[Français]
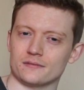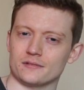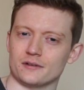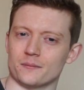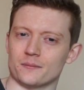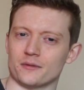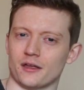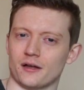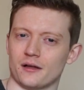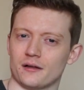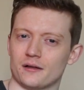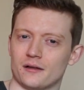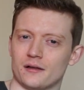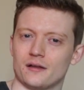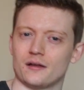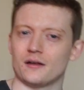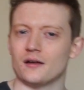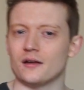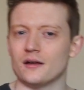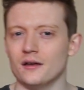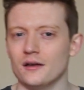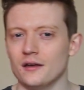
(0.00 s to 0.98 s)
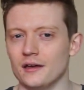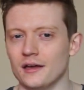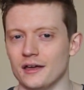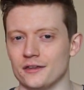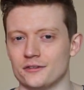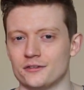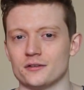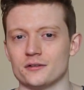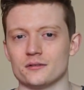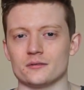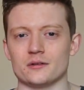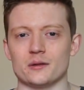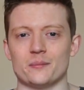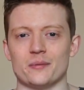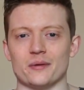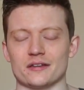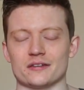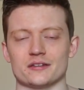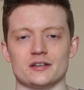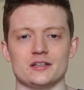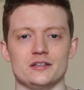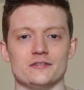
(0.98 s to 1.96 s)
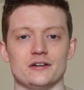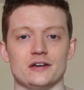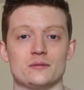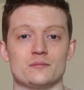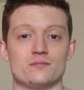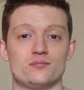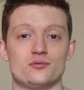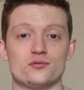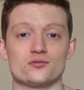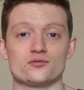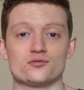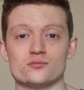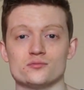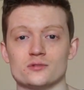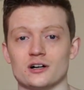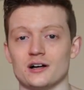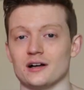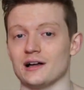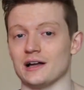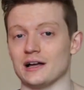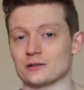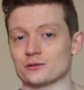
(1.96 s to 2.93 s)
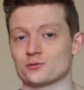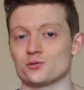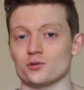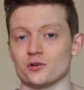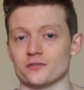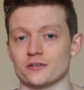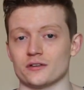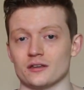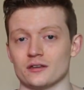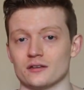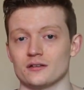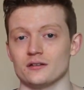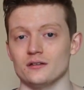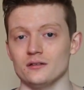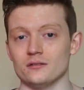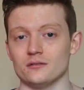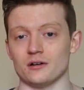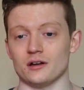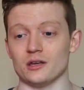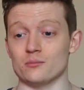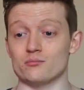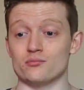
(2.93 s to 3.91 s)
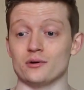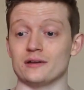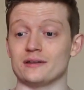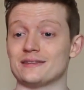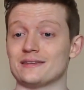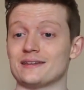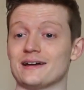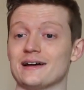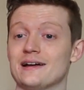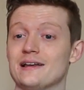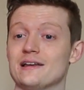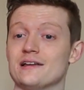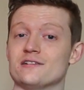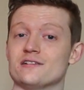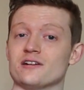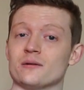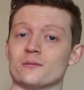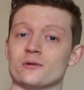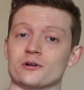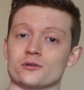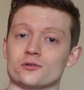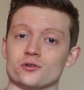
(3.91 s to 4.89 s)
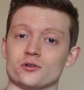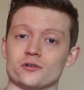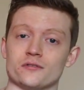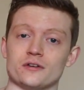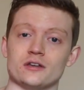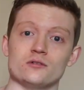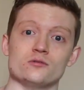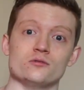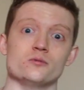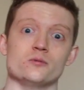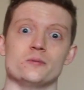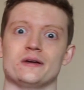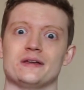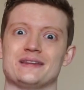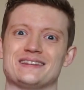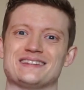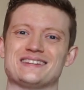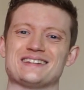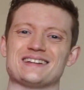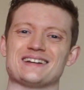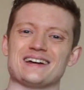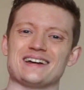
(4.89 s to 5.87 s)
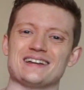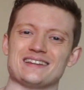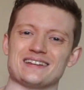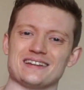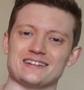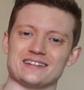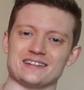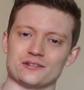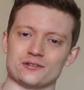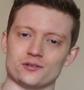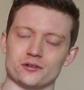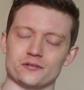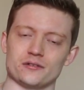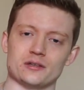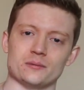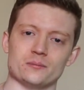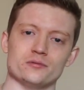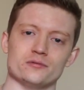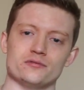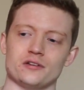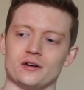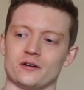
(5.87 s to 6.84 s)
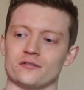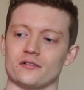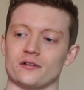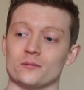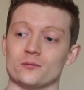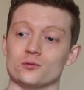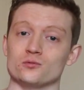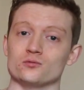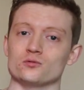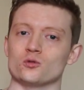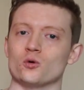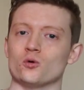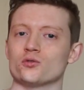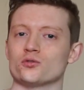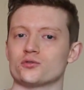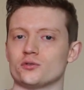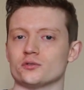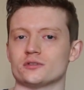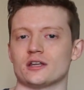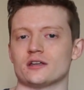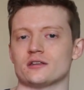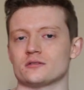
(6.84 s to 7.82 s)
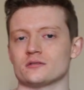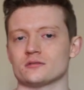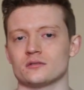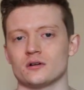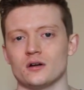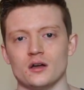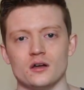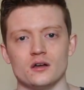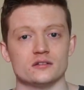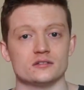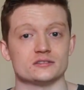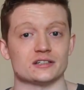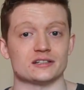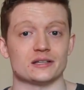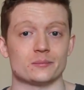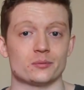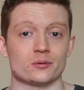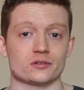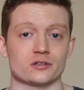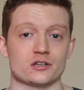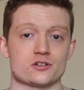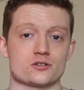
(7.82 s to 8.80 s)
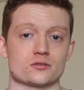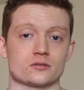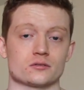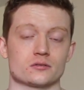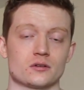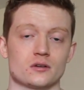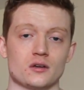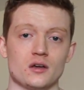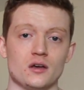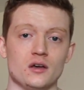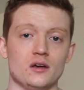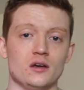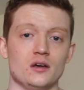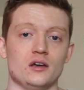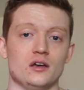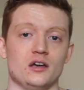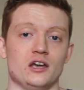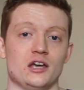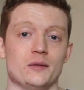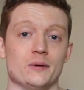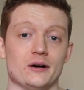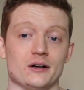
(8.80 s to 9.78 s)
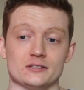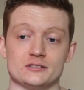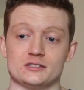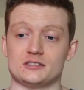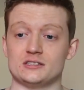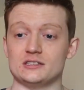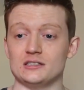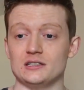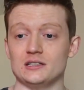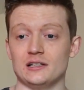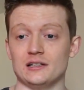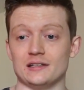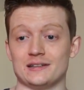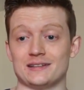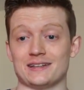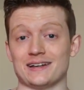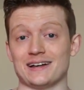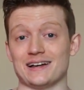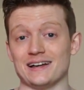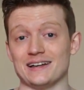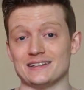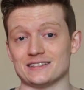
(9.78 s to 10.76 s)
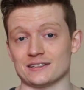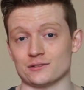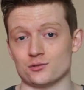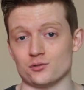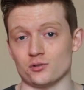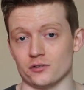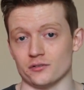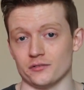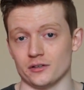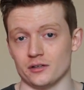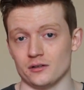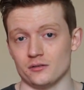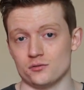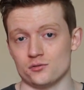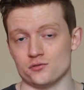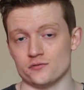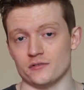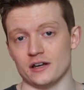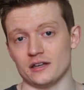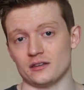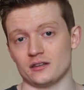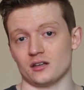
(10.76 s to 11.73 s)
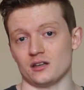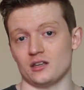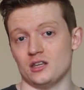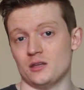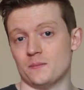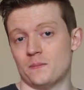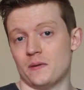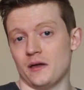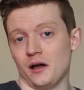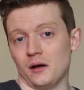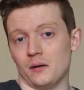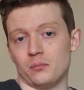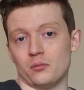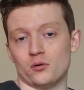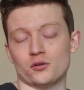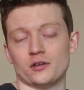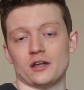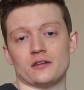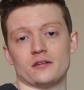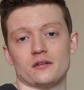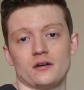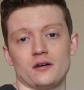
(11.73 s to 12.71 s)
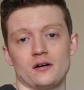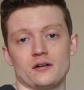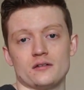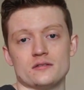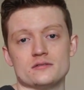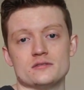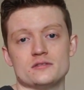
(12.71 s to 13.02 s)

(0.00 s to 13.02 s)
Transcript: Comme ça. Et selon les personnes, il va être plus ou moins incurvé. il peut être très légèrement incurvé, il peut être très très incurvé, il peut faire vraiment une grosse rotation, ça dépend des gens. Et eh bien, s'il est très incurvé, tu vas être hyper pronateur.